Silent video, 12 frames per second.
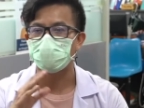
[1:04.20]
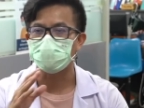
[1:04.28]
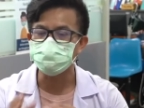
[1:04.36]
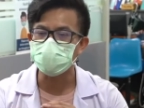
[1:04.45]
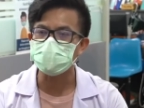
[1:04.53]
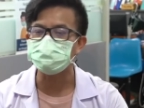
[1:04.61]
พ้น
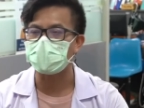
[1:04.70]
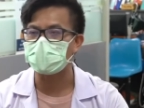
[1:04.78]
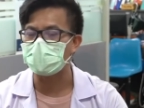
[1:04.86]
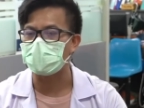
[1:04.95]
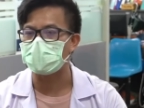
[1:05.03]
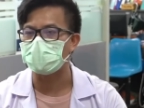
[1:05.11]
ช่วงนี้ไป
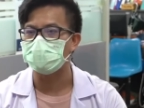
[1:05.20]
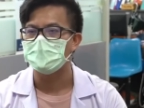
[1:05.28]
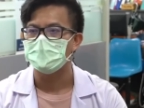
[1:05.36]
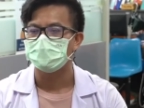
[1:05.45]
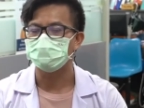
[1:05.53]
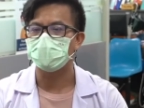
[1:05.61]
แล้ว
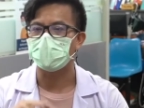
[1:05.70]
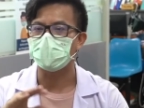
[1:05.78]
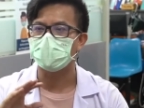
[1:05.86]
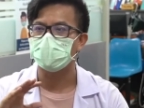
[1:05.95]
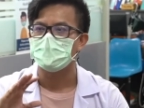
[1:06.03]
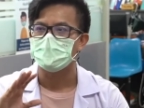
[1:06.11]
ตัว
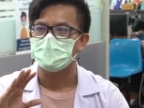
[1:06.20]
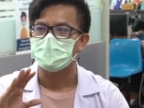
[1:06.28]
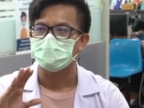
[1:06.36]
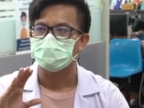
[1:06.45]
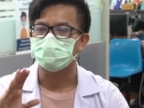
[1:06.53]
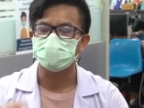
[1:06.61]

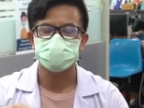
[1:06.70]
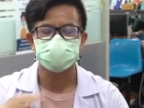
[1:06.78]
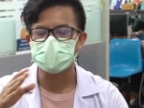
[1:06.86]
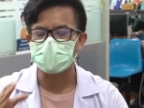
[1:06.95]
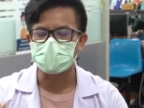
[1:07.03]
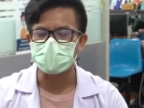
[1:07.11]
ตัว
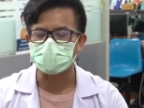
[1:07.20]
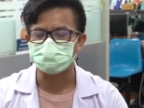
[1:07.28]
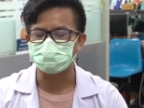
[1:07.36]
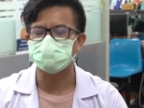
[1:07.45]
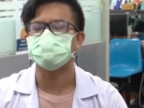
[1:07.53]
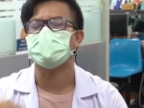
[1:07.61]
เชื้อ
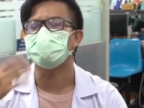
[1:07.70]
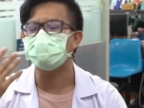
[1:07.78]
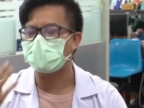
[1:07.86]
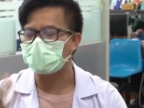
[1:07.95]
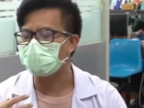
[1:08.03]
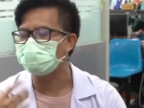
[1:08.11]
สมมุติ
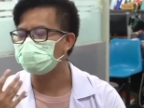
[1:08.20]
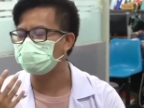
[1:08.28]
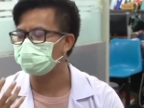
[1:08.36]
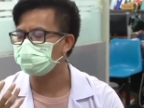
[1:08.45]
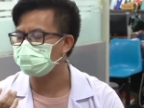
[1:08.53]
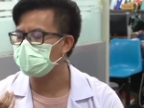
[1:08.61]
ว่าคน
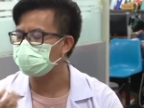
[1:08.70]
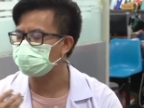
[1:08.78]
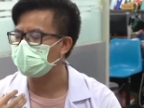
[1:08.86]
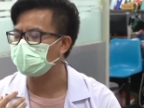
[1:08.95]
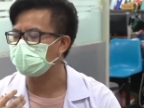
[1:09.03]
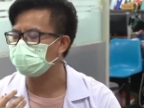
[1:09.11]
มี
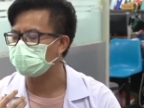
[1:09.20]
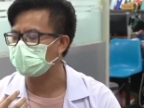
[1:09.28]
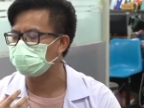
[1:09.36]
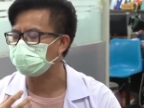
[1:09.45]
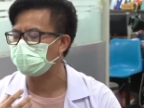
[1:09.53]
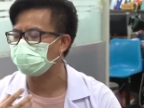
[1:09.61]
เชื้อในใน
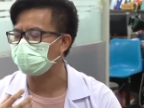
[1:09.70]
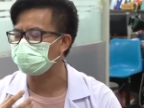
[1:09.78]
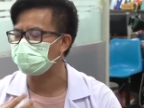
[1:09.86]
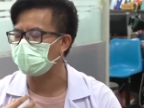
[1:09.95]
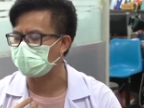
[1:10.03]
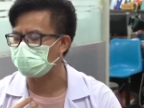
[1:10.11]
ในใน
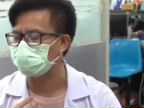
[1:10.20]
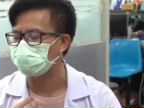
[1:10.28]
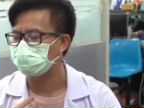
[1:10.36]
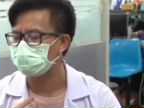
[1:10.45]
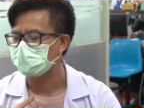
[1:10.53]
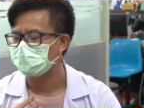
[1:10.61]
ตัวเนาะ
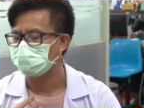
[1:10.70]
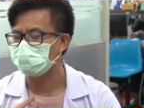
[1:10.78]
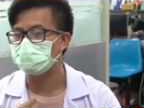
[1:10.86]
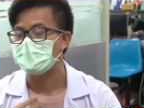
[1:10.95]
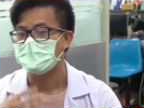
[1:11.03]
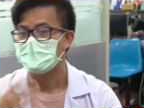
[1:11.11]
ค่ะ
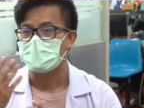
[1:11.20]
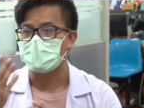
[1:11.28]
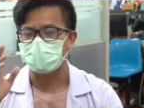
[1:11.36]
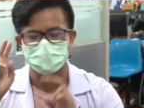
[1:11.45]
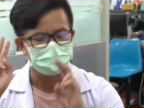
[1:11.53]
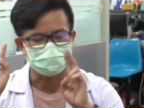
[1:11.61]

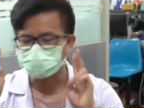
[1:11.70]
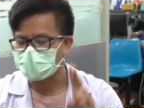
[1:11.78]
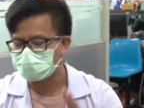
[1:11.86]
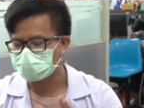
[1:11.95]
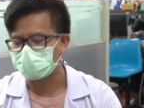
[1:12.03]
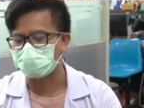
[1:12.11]
อ่ะ ต้องแย
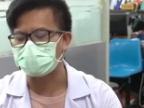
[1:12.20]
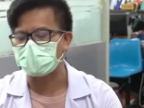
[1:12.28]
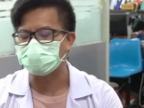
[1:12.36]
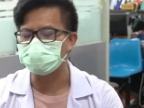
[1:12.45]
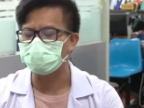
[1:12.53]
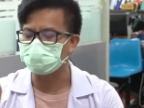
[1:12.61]
กเป็น 2 อย่าง
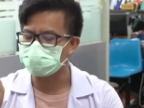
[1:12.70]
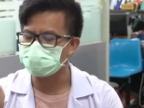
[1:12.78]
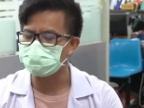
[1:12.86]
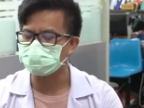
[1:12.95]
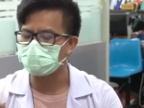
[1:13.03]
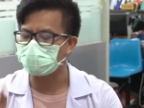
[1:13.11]
ก็คือคน
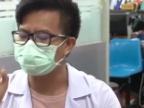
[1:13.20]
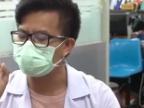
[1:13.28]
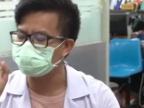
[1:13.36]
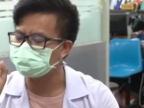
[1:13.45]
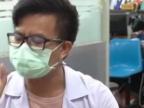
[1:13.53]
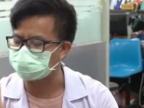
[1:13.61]
ที่คน
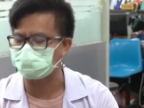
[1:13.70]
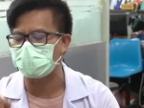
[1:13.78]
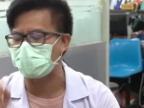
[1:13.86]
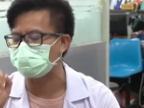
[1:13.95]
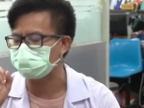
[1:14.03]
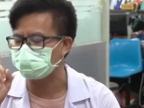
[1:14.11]
ที่ติด
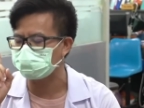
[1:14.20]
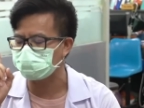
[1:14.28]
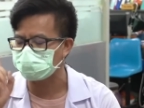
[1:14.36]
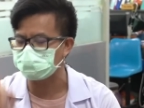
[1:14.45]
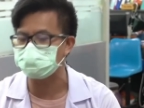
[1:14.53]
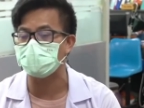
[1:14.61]
และ
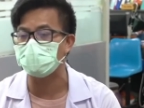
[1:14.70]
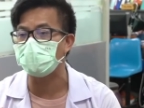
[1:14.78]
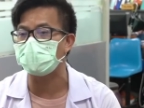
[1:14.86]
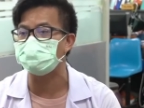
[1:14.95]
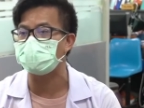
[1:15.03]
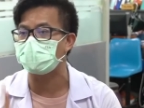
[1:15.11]
ติดเชื้อโรค
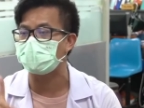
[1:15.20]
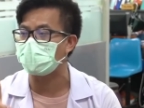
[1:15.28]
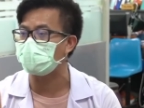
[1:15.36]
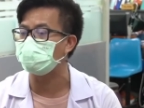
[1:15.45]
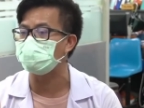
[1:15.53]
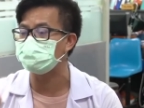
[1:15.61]
แล้วเนี่ย
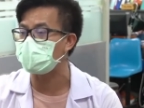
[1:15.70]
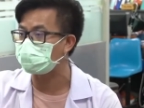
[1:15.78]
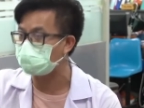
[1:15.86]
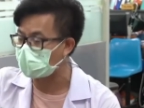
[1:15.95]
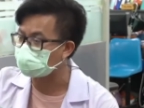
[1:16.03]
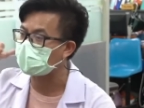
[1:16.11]
เราแยก
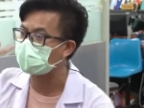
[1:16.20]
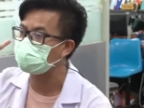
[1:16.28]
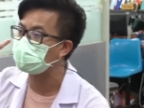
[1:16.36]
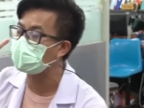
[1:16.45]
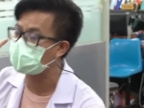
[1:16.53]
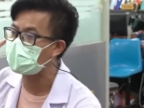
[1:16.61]
ไปรักษาที่
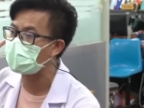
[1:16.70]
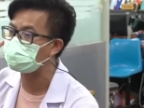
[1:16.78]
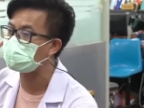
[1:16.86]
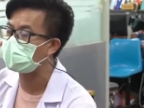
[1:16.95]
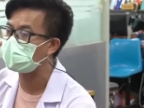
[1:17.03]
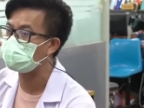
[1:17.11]
โรงพยาบาลอ
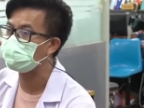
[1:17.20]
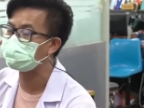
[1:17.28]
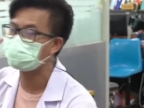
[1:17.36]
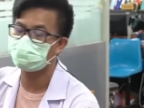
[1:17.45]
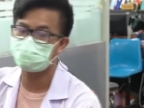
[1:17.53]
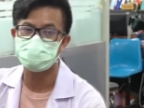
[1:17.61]
ยู่แล้ว
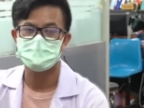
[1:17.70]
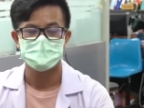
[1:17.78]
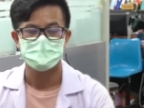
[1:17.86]
เนาะ